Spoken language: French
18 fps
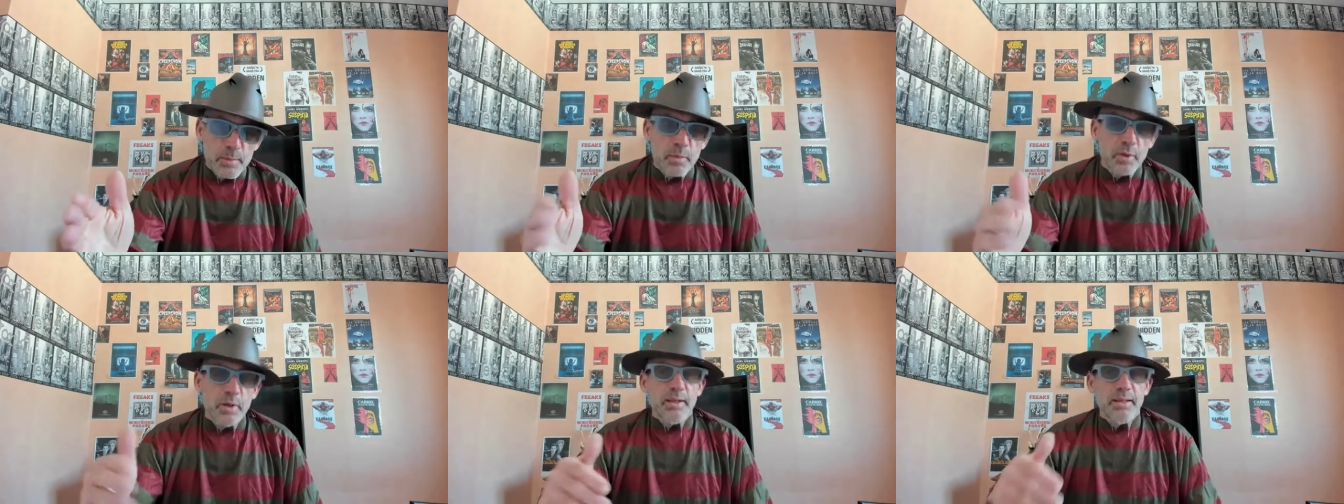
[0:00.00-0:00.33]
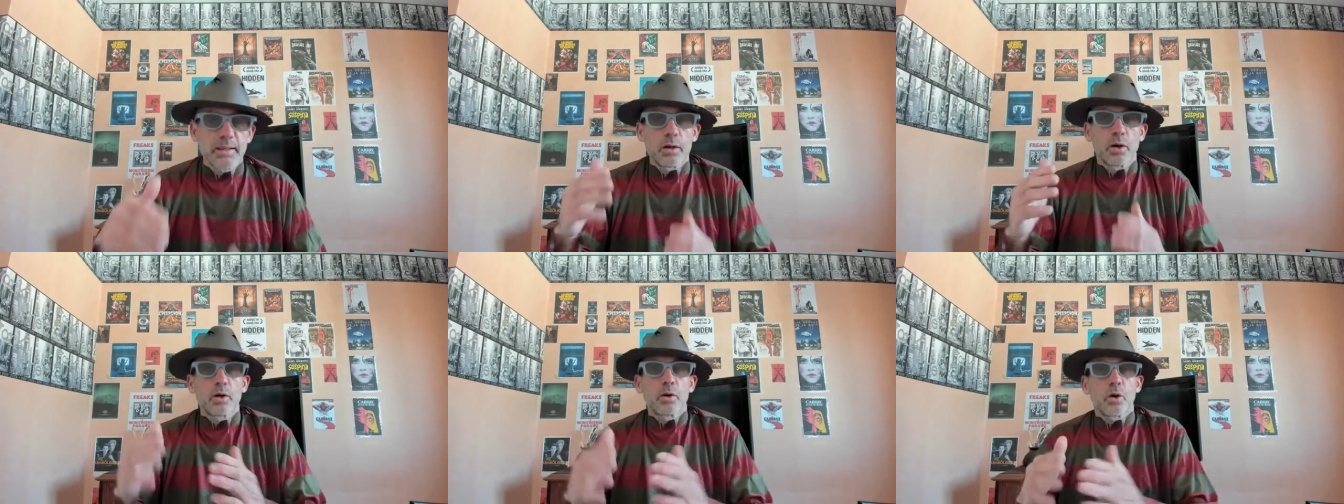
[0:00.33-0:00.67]
qui en
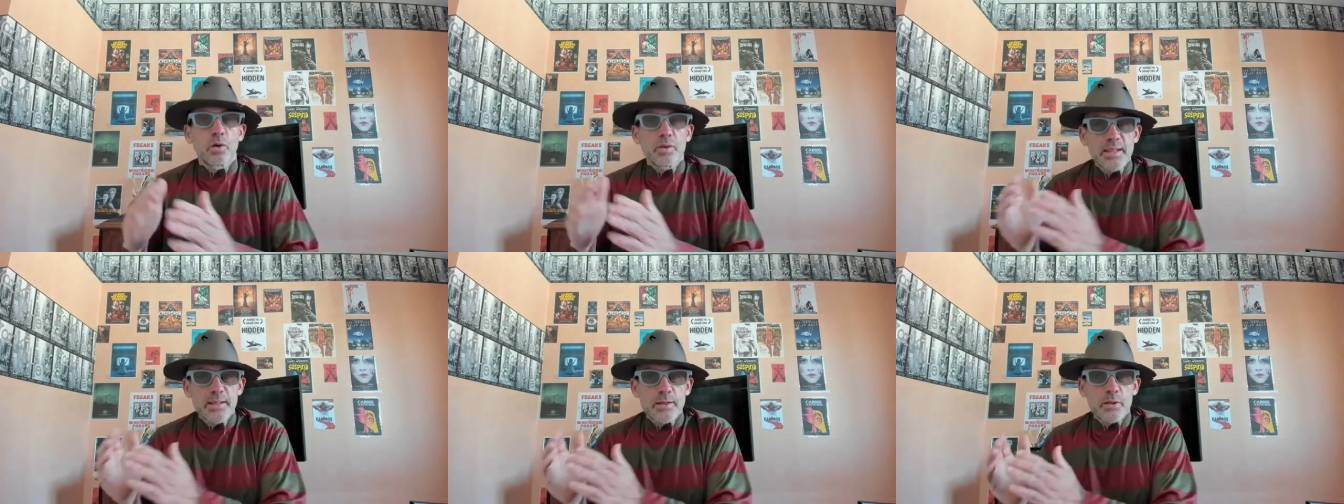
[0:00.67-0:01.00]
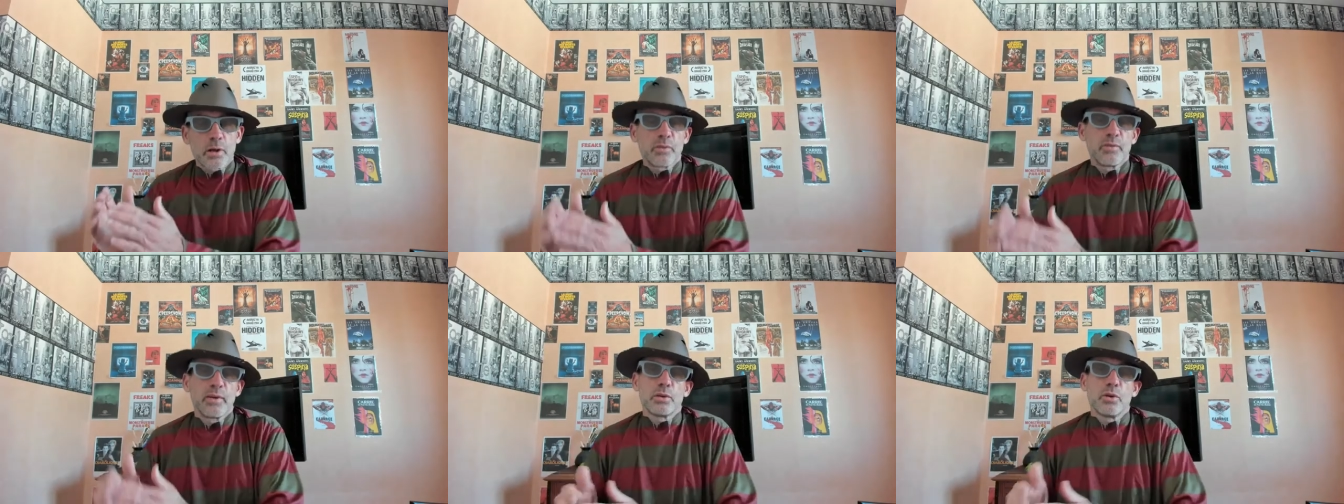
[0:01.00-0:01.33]
grandissant va
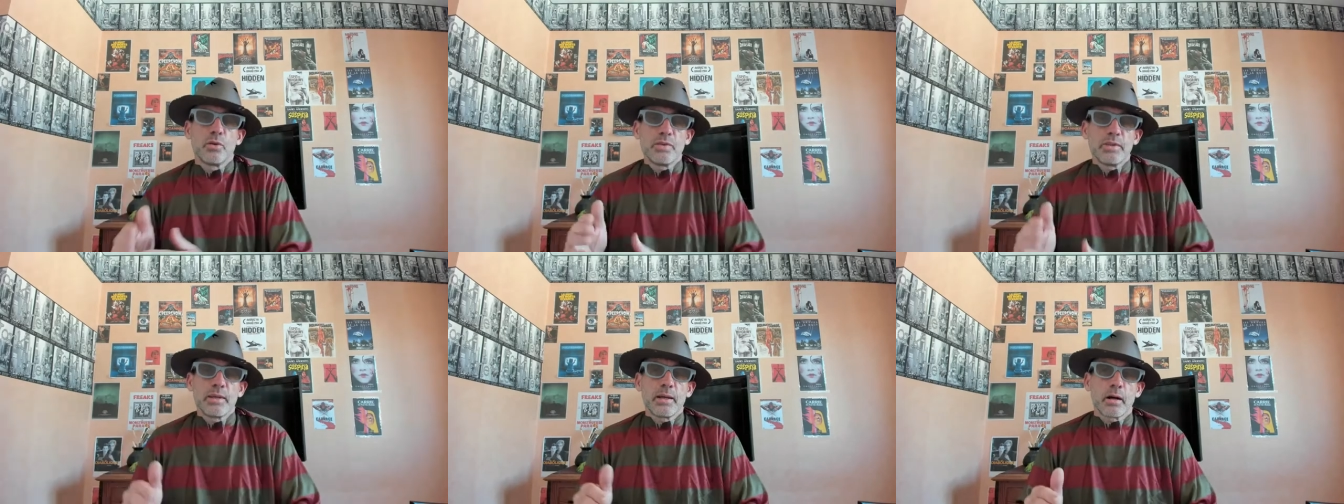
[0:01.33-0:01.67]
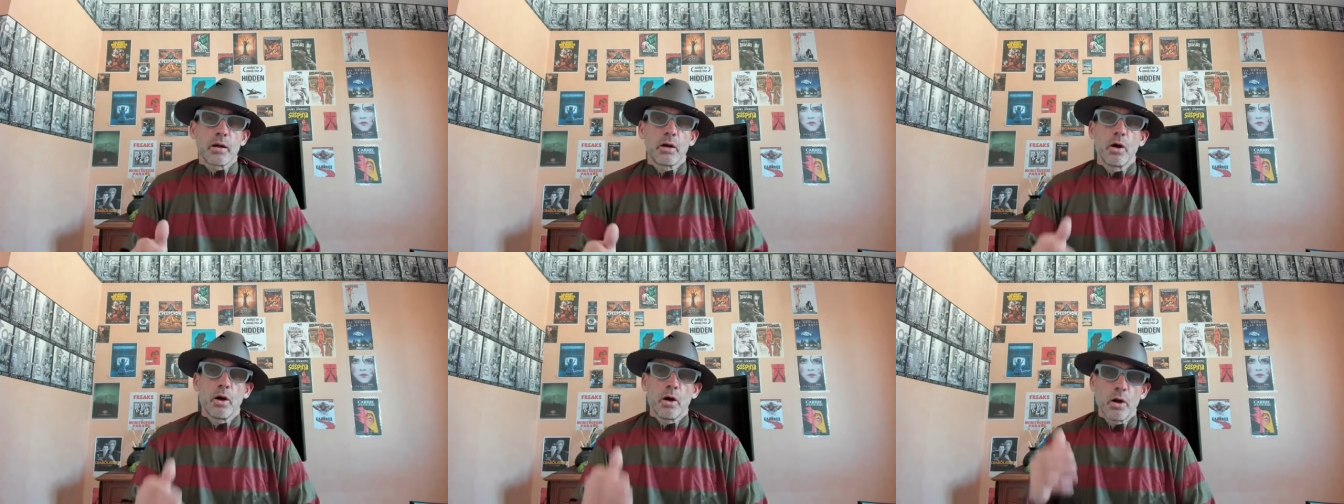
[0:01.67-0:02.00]
devenir
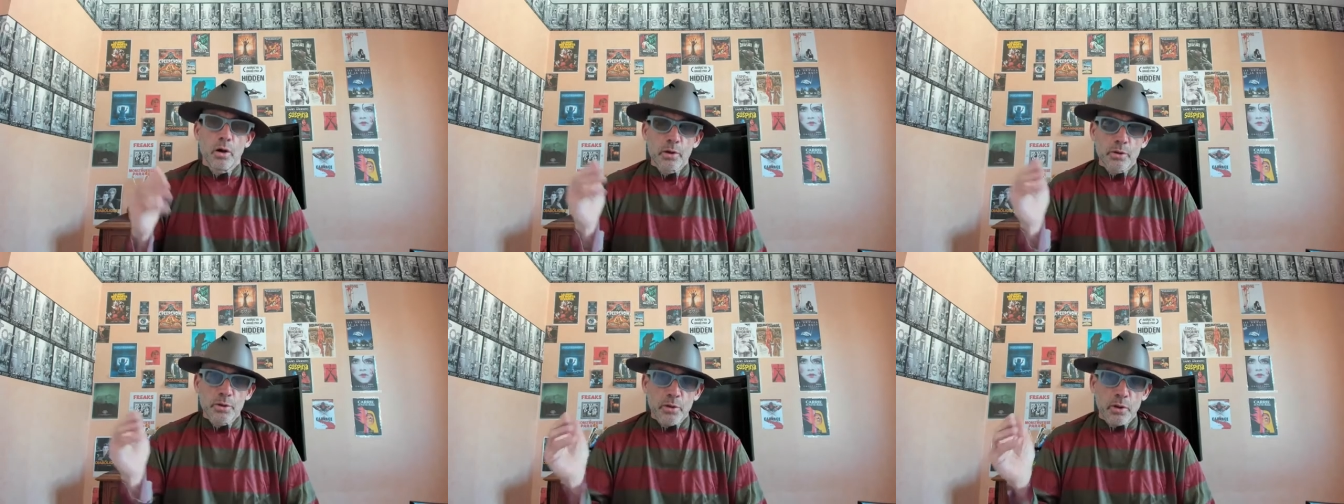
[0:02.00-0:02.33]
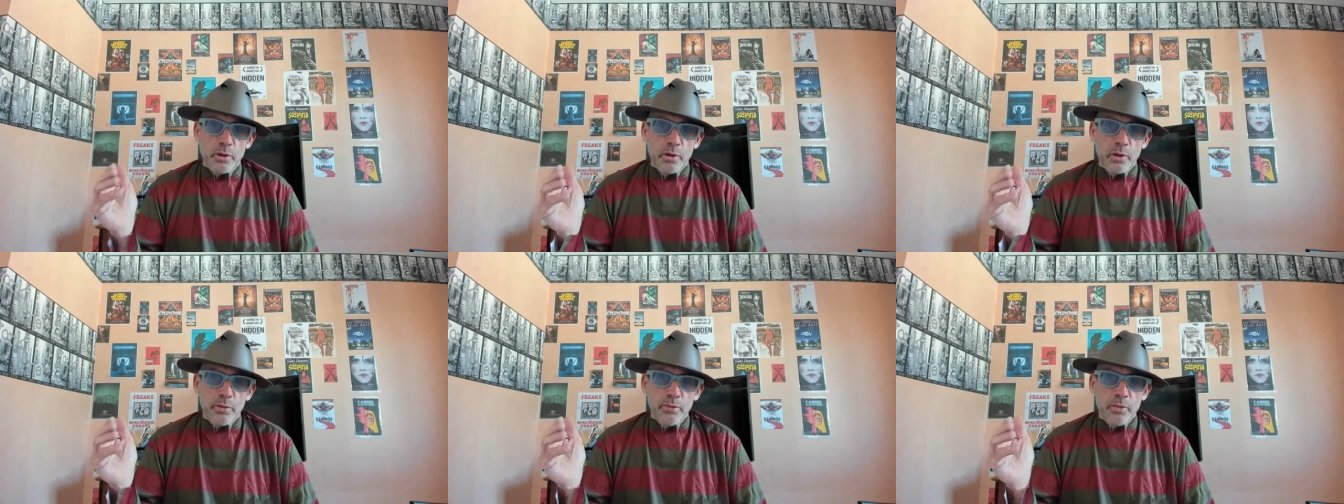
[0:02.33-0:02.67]
un tueur
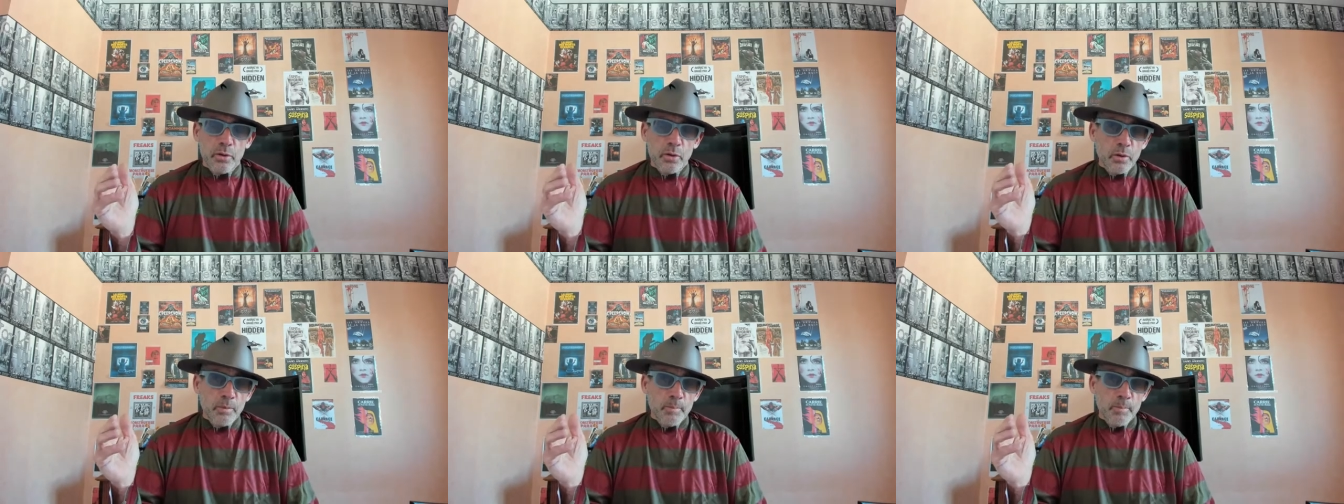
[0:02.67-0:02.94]
d'enfants,